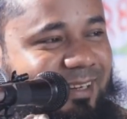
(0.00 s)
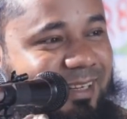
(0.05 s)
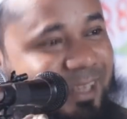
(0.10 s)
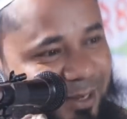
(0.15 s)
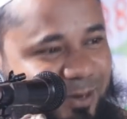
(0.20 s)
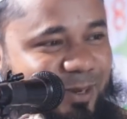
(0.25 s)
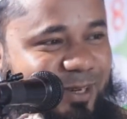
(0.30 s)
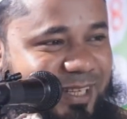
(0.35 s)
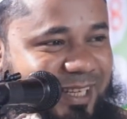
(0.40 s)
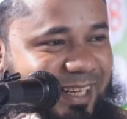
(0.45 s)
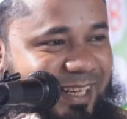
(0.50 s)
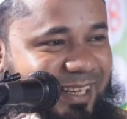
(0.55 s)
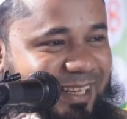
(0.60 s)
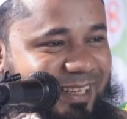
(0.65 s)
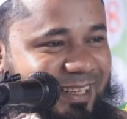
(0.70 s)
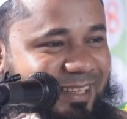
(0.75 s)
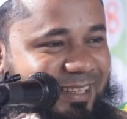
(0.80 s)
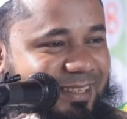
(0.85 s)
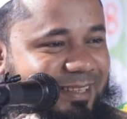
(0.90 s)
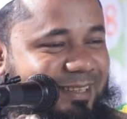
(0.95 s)
ঠিক করছে
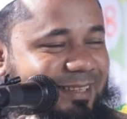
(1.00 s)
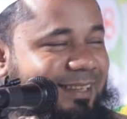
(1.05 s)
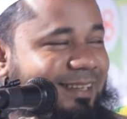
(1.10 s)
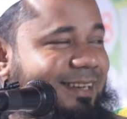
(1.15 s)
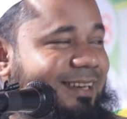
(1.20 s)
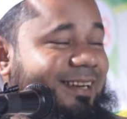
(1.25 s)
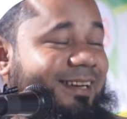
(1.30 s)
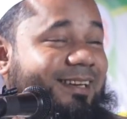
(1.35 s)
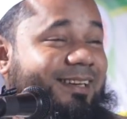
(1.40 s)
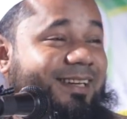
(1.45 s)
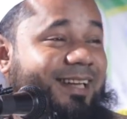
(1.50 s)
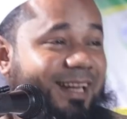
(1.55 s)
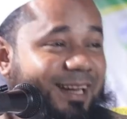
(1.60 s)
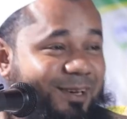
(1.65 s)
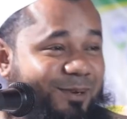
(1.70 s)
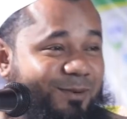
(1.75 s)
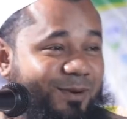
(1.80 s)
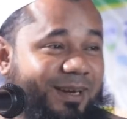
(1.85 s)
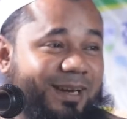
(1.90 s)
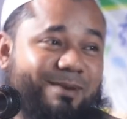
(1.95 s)

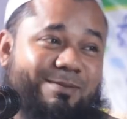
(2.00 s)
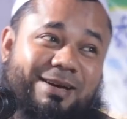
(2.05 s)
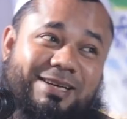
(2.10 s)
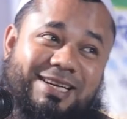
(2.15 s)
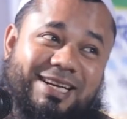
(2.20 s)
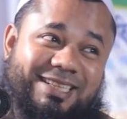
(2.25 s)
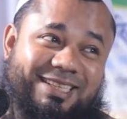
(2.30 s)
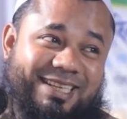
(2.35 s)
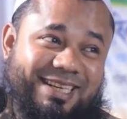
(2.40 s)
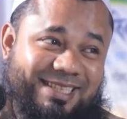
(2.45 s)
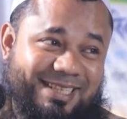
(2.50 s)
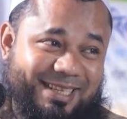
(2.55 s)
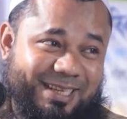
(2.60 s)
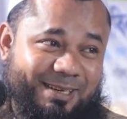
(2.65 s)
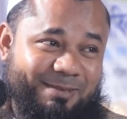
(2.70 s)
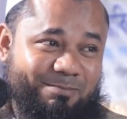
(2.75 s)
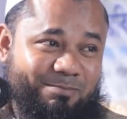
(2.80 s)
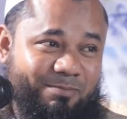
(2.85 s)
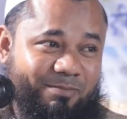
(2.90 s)
ঠিক করে আবার হাত গেছে